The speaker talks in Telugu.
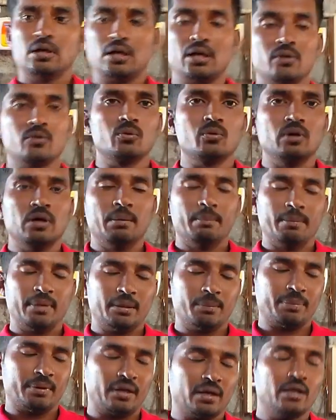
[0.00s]
కాదు
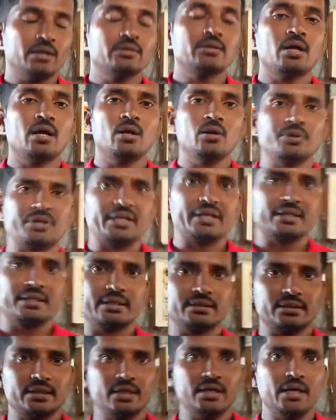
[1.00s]
మన ప్రాంతాల్లో
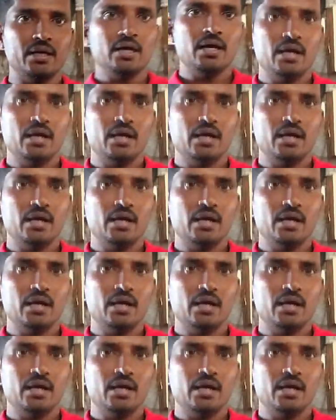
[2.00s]
ఏదైతే